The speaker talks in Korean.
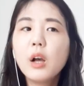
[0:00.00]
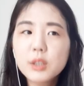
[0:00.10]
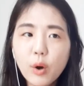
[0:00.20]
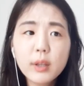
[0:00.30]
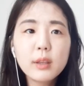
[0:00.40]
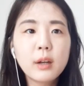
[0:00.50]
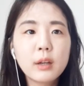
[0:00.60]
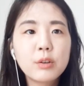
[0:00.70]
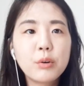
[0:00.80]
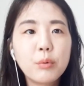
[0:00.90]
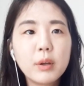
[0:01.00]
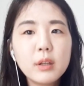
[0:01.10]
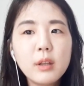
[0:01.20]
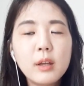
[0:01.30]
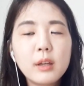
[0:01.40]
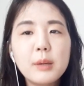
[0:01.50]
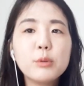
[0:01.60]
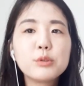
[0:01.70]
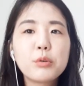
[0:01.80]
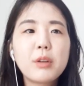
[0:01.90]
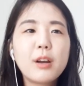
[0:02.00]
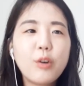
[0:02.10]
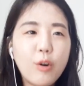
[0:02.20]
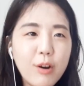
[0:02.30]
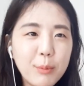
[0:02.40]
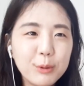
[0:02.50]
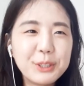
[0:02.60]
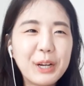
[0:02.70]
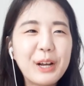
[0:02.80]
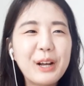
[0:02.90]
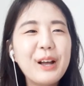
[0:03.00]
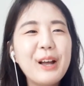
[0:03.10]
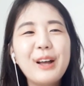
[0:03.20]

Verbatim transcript: 성인들 같은 경우에는 기본적으로 내가 영어의 못이야,